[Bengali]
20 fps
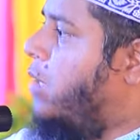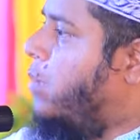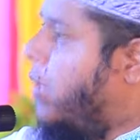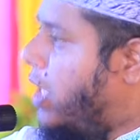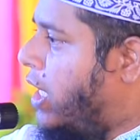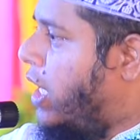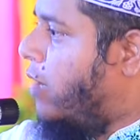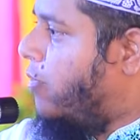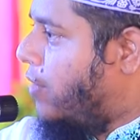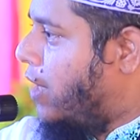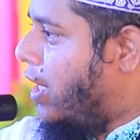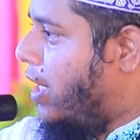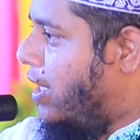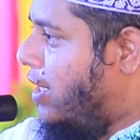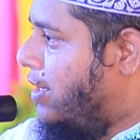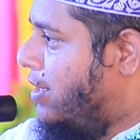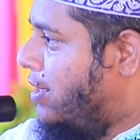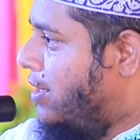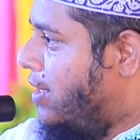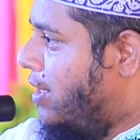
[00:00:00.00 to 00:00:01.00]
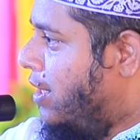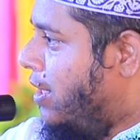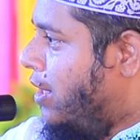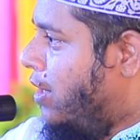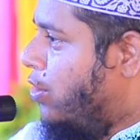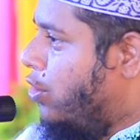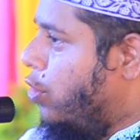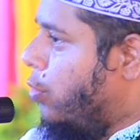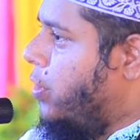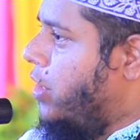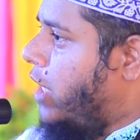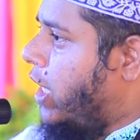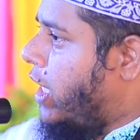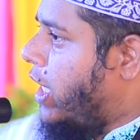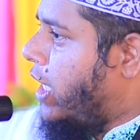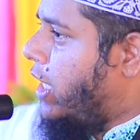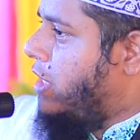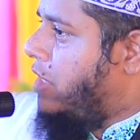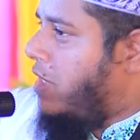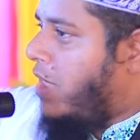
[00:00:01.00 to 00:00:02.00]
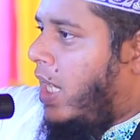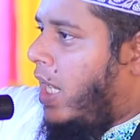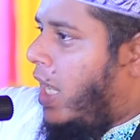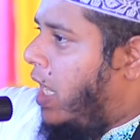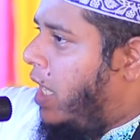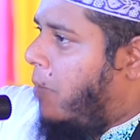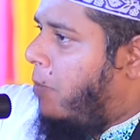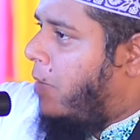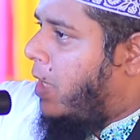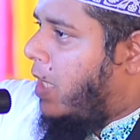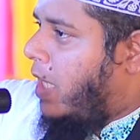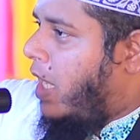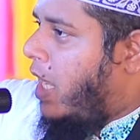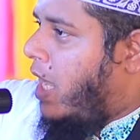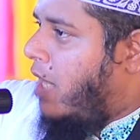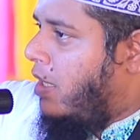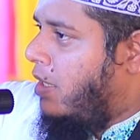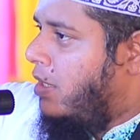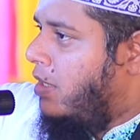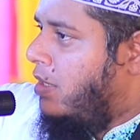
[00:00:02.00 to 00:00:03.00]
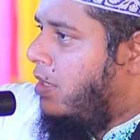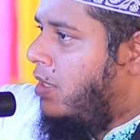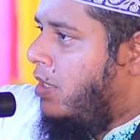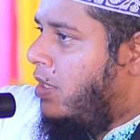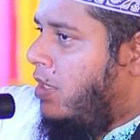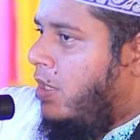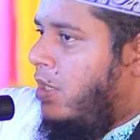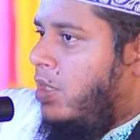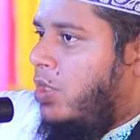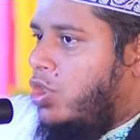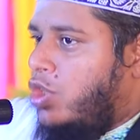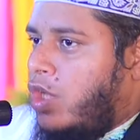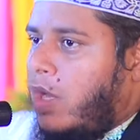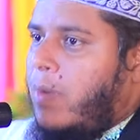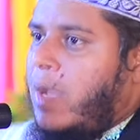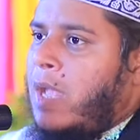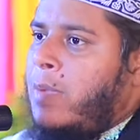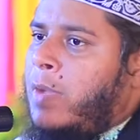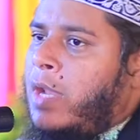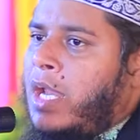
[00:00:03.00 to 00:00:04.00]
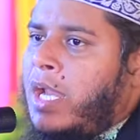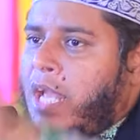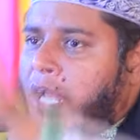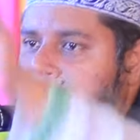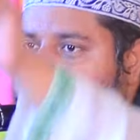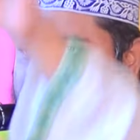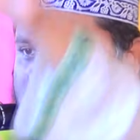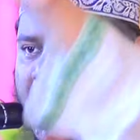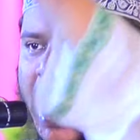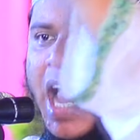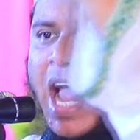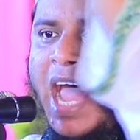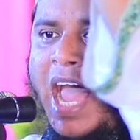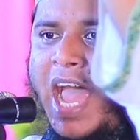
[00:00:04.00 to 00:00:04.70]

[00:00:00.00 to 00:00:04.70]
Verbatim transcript: কি বলেন আপনারা নবী দেখার ইচ্ছা নাই আপনাদের সবাই বলেন আছে